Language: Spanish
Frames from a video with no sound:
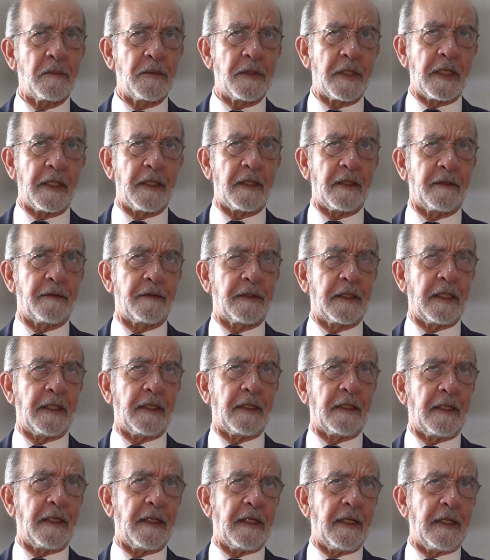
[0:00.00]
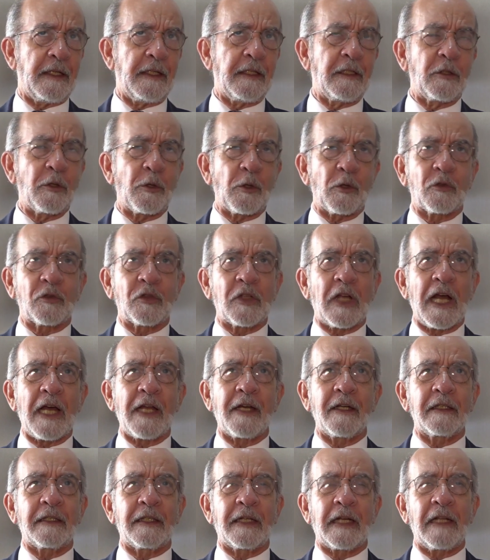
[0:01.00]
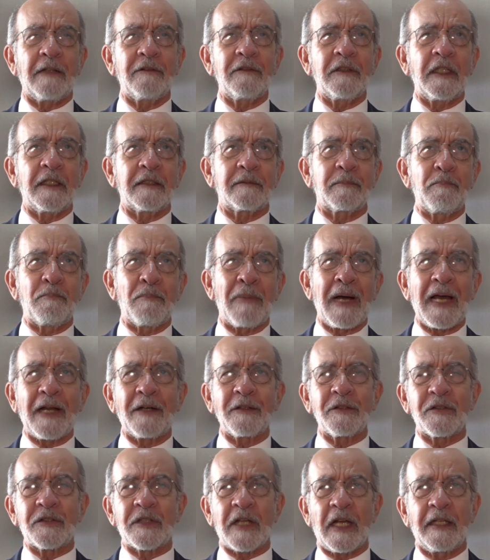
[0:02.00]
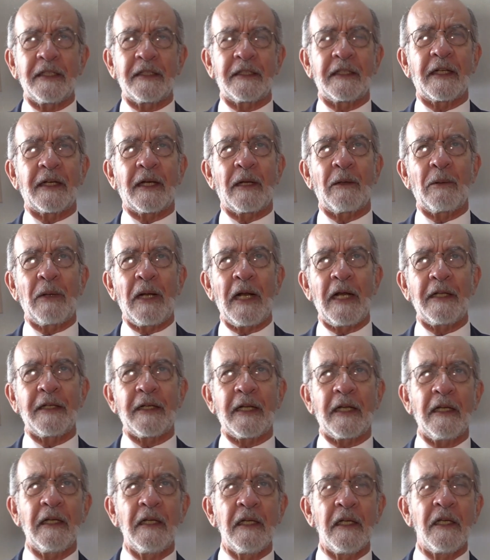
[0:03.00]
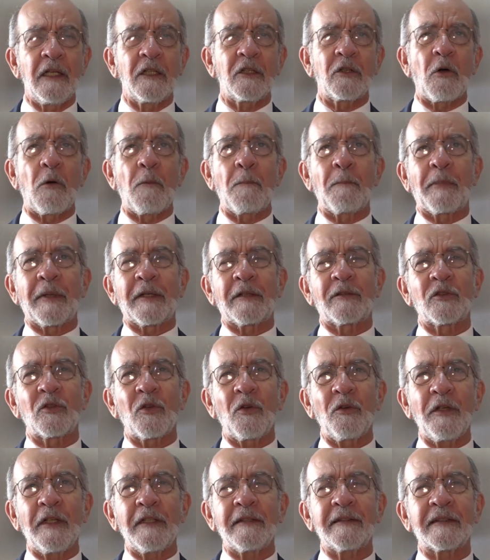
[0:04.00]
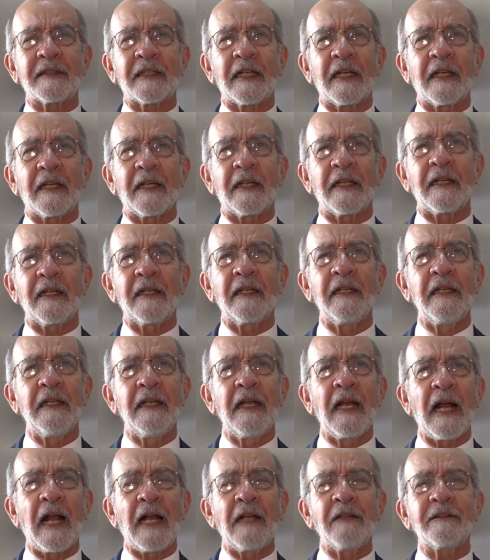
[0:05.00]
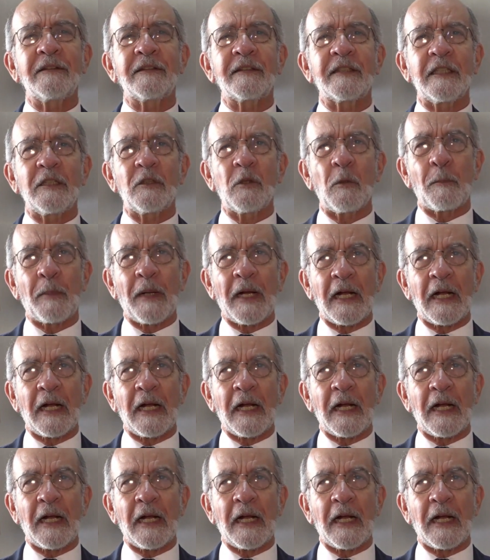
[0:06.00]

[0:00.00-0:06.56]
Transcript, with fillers: de, engrosar grandes marchas y caravanas con personas que han sido